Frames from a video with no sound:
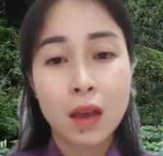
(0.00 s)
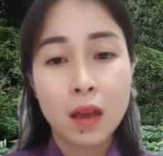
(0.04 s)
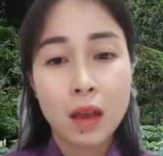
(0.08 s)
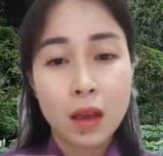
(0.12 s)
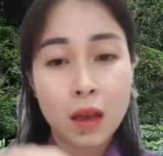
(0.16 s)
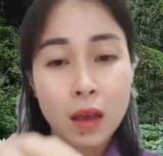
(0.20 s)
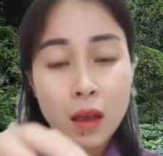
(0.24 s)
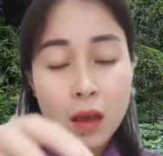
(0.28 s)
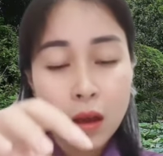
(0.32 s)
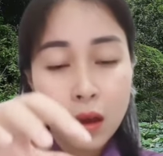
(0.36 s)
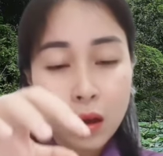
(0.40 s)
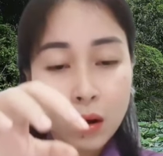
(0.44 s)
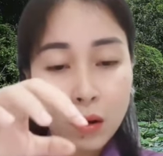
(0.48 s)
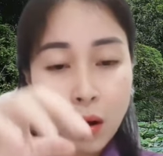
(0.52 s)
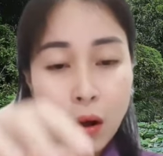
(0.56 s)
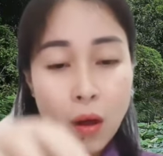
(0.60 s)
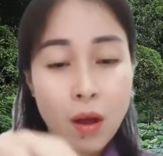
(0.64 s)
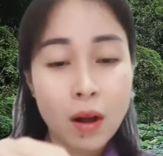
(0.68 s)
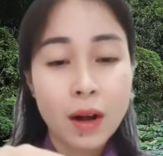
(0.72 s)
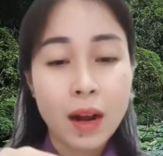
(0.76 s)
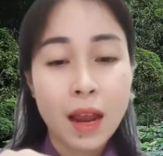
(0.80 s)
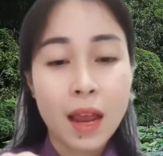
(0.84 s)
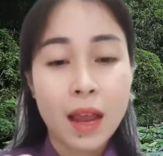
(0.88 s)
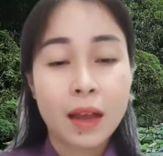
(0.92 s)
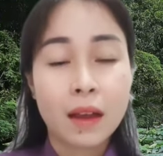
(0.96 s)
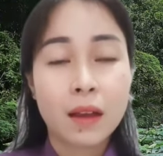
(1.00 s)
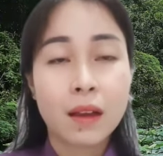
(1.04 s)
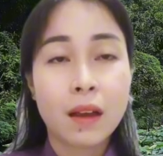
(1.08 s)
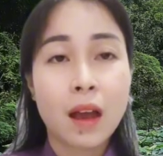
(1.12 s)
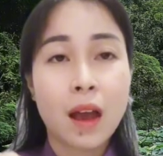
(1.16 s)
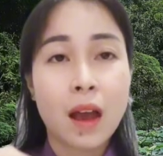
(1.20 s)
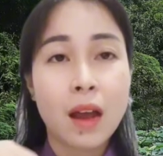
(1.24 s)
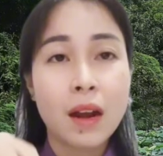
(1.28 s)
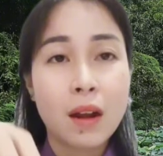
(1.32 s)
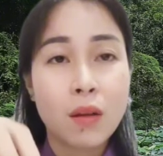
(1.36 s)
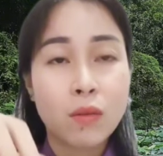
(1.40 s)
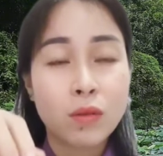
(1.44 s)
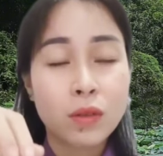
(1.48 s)
rõ ràng ở đâu
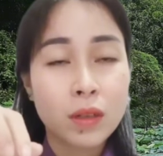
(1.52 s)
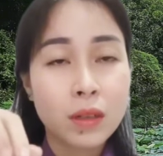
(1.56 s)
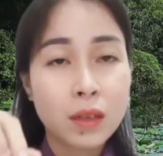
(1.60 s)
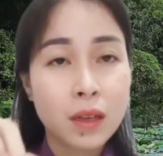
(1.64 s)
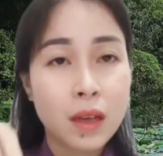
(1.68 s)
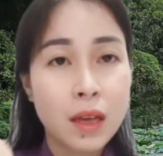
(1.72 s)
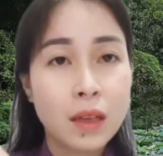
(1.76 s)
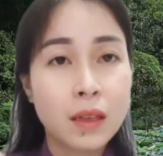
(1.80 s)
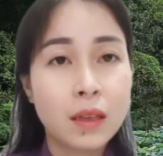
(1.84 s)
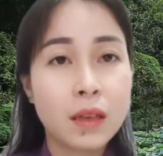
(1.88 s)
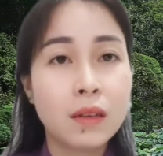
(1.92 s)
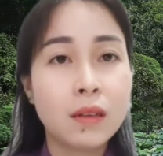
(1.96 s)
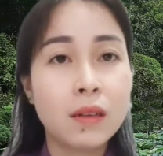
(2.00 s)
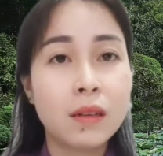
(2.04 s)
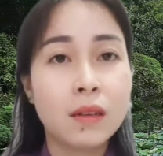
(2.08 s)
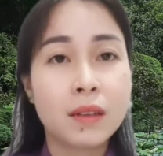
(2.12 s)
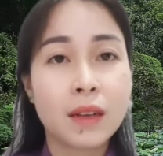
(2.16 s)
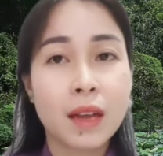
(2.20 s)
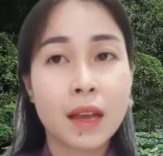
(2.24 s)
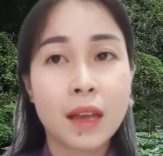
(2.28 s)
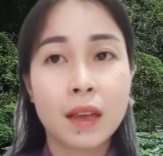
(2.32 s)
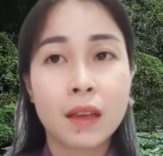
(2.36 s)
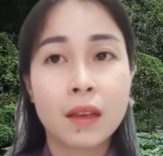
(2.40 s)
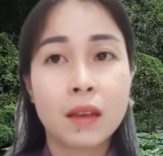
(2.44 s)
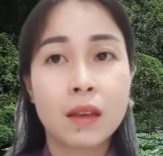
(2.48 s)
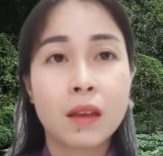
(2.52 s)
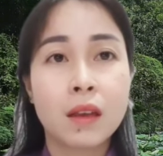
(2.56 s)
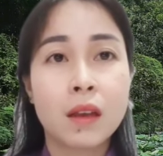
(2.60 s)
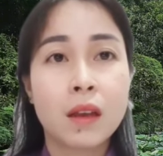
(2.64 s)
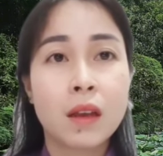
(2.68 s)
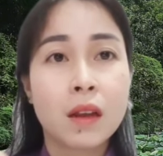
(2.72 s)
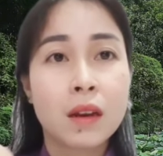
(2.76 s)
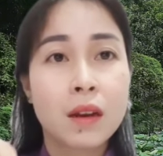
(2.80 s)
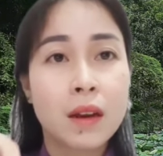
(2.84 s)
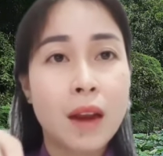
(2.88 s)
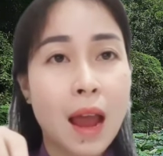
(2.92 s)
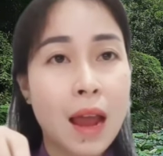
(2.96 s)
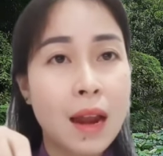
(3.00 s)
xuất hiện những người này đã
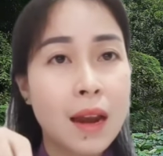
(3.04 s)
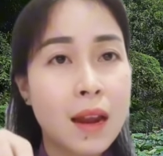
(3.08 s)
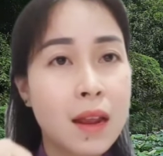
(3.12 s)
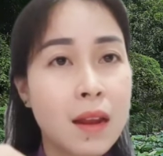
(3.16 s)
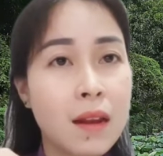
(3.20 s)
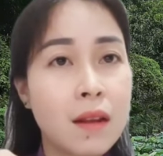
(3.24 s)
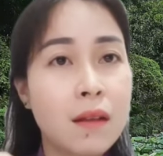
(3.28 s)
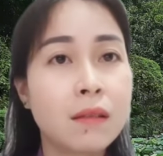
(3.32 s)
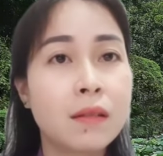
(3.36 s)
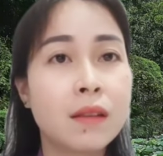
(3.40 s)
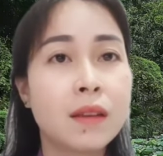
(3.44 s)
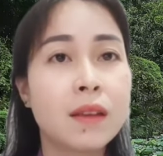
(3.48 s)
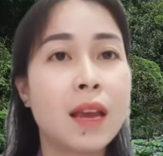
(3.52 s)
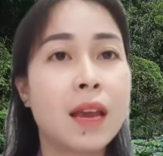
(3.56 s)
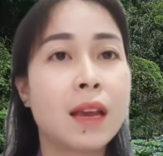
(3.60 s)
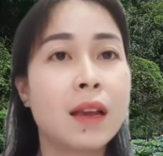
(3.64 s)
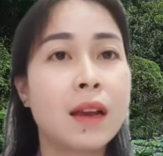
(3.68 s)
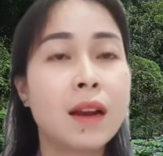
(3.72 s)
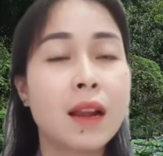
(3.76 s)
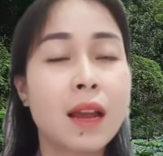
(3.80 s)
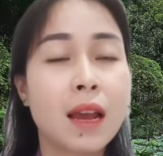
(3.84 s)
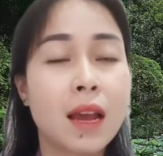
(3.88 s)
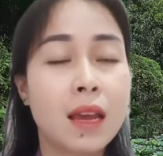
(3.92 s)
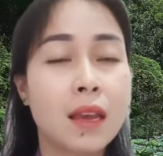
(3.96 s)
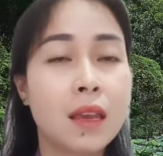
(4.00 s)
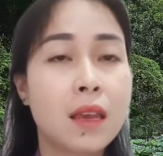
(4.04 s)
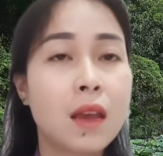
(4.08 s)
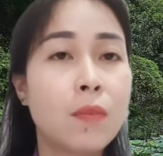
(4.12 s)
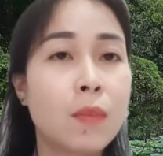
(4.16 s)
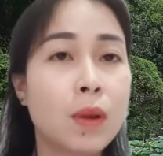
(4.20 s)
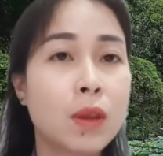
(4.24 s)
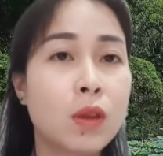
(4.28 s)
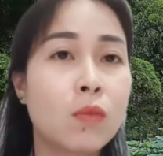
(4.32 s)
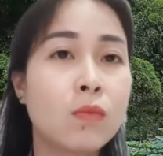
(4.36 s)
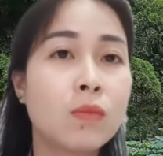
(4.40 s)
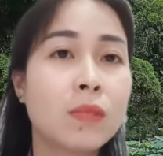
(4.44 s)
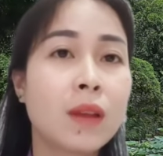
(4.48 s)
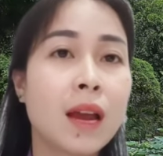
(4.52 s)
đi được như vậy rất là hay nhưng mà chúng
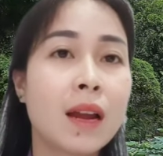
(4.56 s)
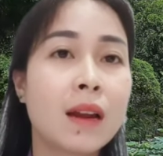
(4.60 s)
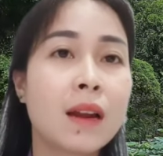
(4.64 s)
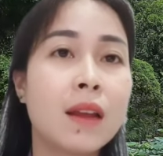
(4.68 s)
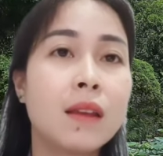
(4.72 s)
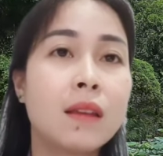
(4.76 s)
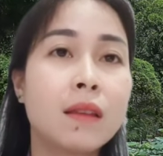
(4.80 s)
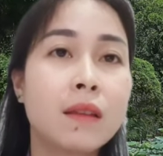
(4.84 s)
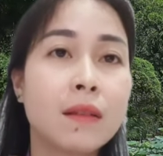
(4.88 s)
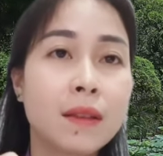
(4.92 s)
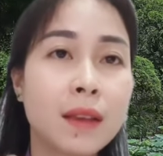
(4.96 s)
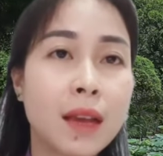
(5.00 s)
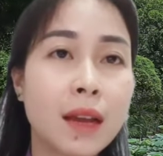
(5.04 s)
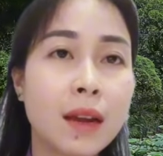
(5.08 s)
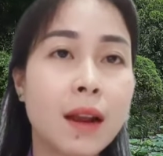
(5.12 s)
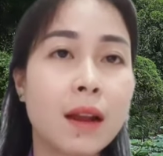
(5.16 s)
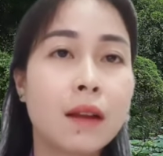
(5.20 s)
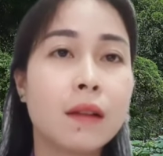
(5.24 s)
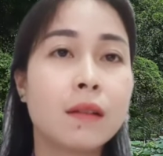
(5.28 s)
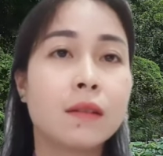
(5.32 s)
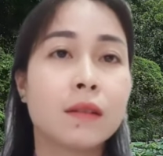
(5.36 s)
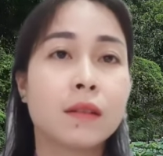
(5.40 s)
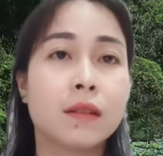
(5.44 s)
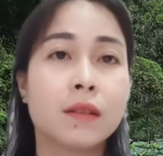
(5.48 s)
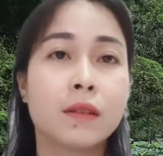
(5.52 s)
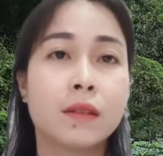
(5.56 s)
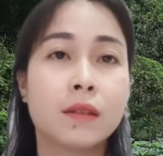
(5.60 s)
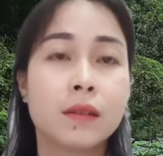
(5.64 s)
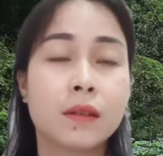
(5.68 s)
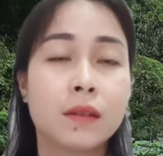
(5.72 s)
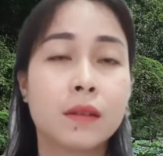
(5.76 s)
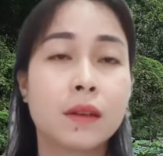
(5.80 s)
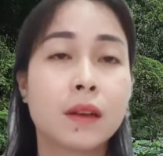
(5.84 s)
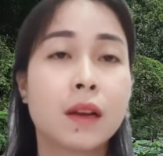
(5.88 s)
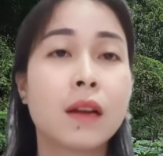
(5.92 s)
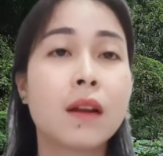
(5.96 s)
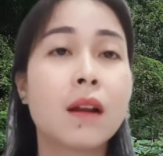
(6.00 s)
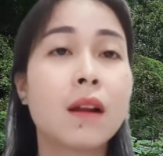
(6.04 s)
ta đi chưa chắc đã được cái đó
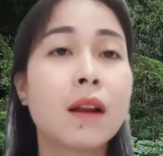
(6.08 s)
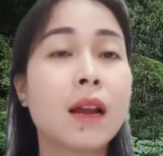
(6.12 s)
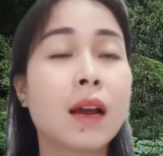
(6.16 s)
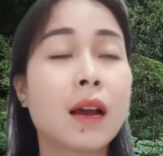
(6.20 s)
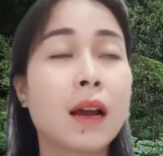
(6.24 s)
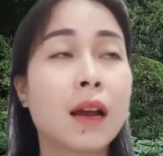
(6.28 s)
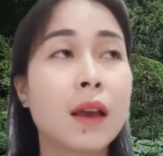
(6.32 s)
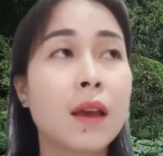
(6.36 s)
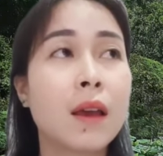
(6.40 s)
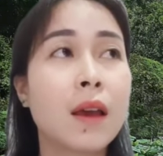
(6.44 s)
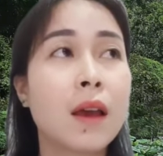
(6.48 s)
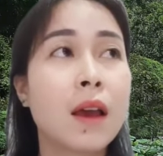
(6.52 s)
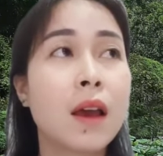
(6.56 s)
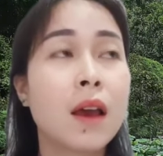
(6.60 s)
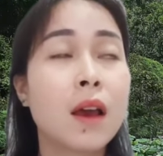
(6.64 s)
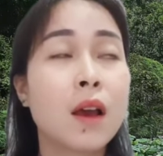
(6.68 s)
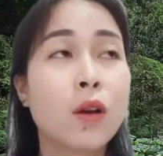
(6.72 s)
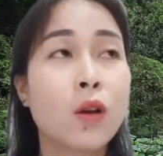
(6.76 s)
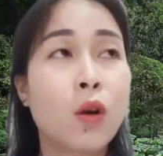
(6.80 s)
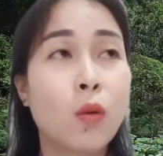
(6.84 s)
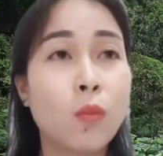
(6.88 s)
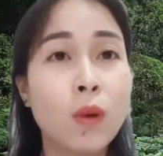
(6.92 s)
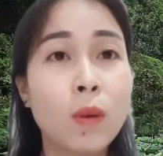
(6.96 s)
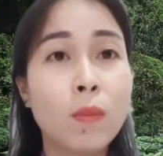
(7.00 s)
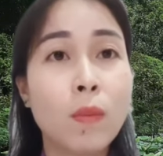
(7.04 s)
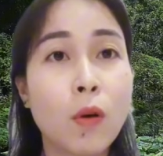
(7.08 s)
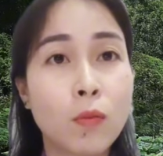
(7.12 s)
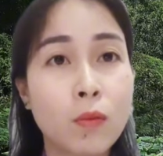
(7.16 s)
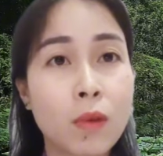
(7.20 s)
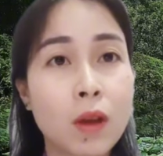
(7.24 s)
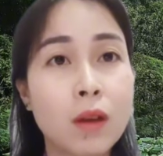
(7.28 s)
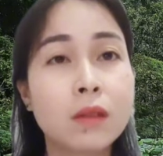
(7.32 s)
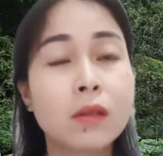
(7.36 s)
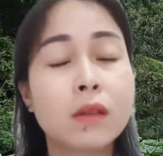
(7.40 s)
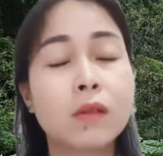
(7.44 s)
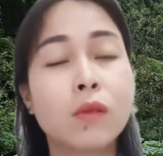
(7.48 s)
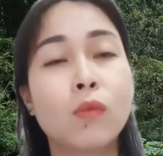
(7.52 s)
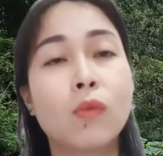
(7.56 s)
là cũng là một vở tường
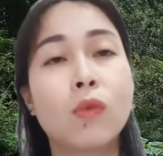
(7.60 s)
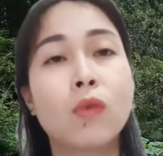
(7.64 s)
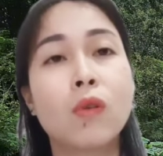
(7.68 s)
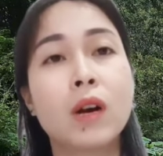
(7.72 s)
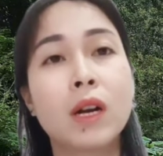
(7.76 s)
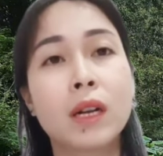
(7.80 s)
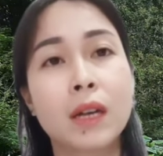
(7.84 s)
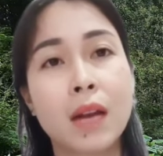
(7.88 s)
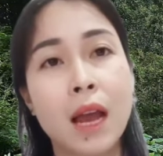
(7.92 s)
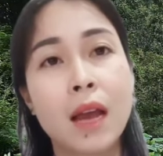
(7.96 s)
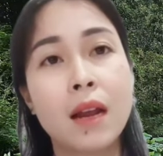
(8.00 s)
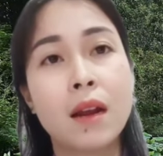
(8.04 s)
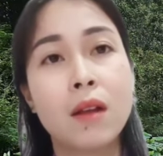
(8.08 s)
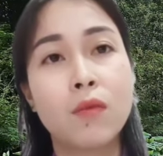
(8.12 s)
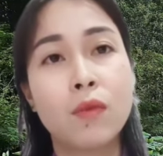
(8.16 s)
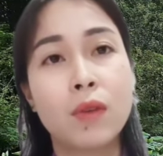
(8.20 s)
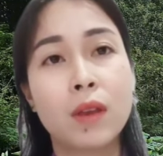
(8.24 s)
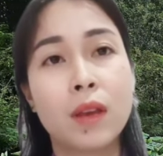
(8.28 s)
của thượng đế đó quý vị